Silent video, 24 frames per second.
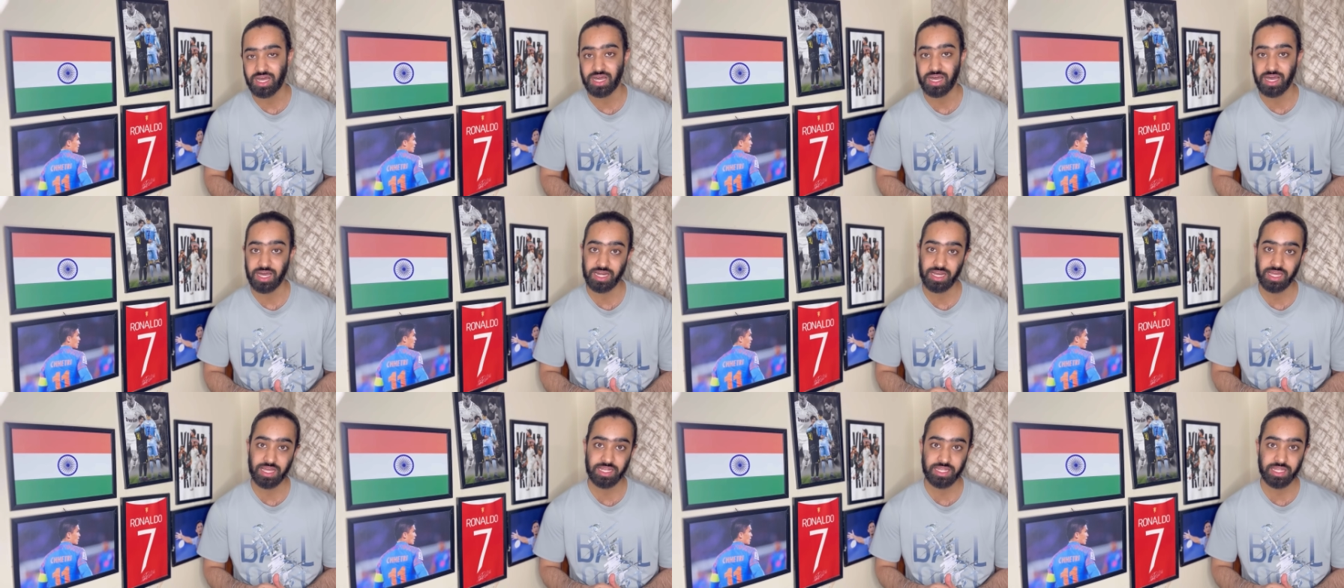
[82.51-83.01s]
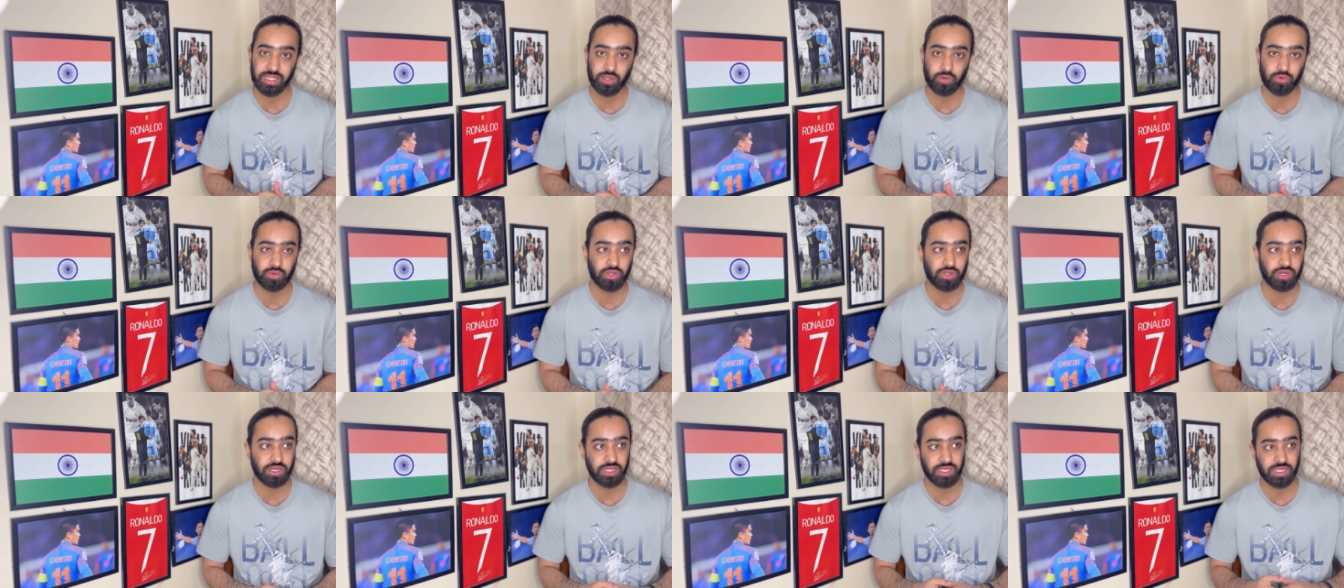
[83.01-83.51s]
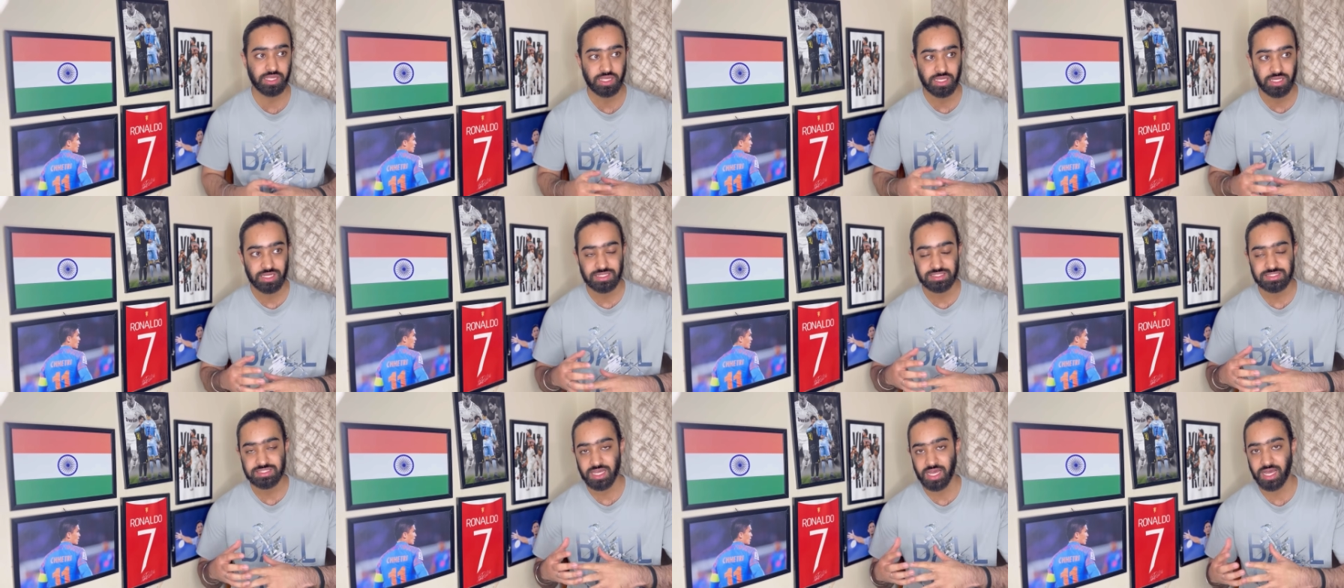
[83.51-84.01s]
हालांकि उन्होंने
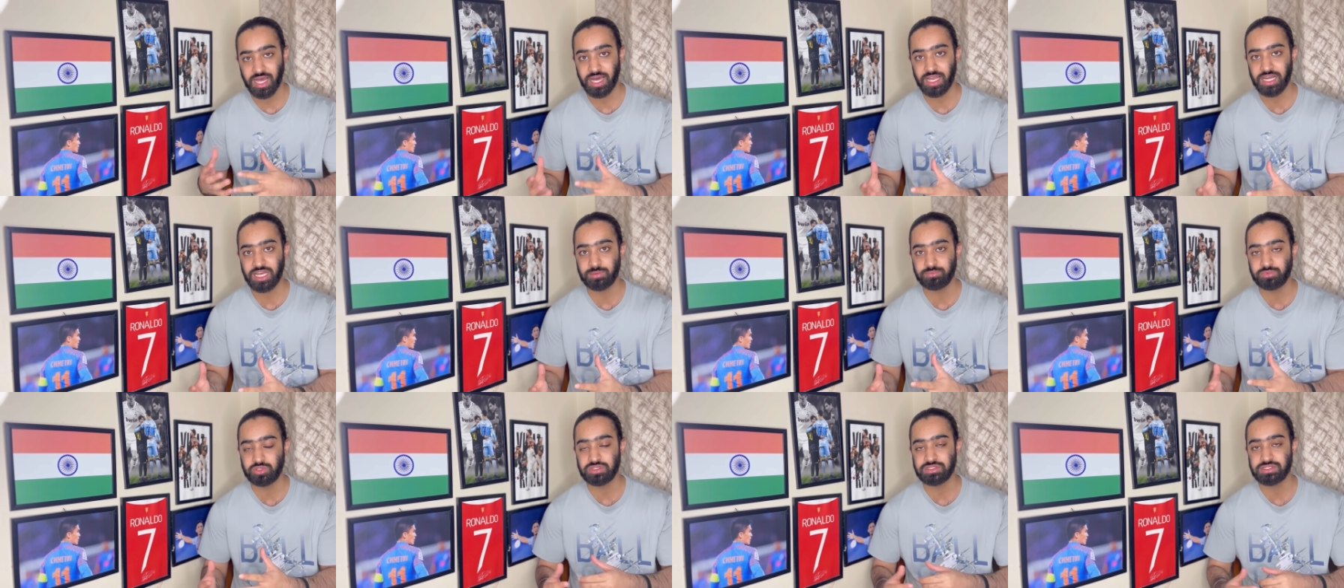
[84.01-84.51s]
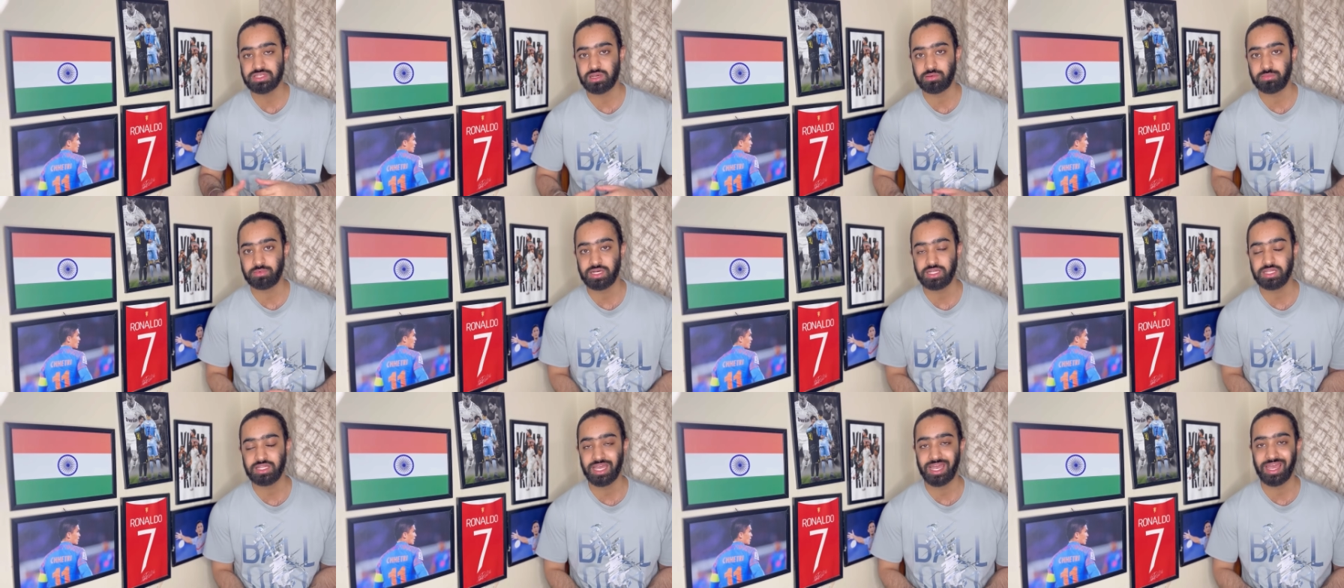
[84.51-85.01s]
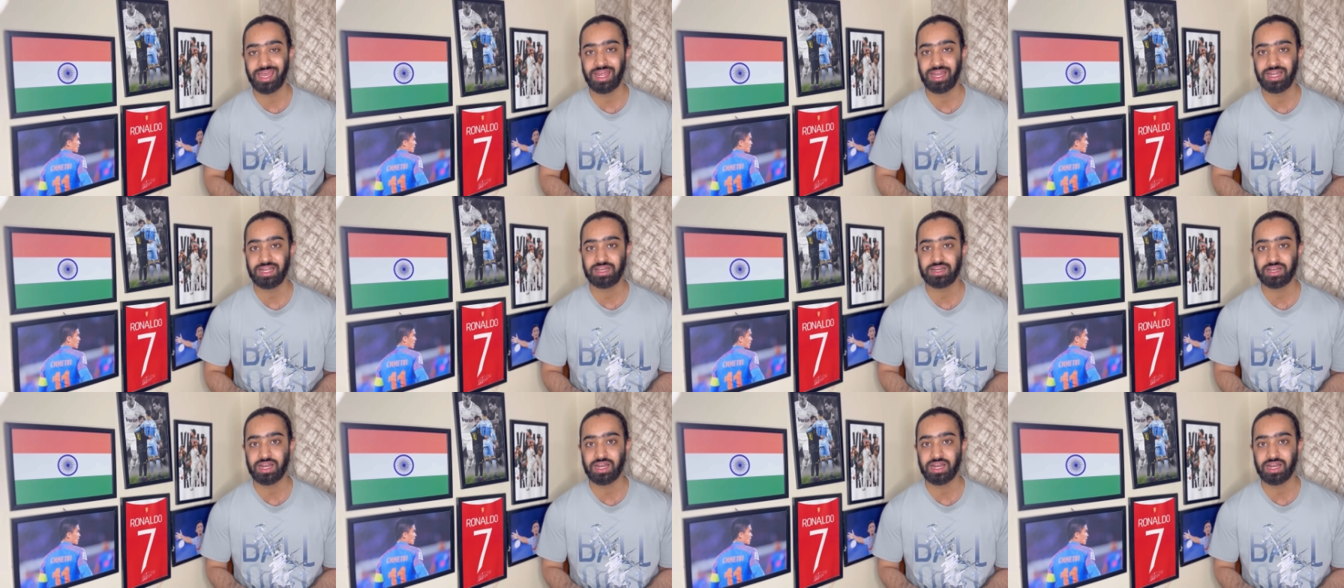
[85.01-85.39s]
सहाल अब्दुल समद एंड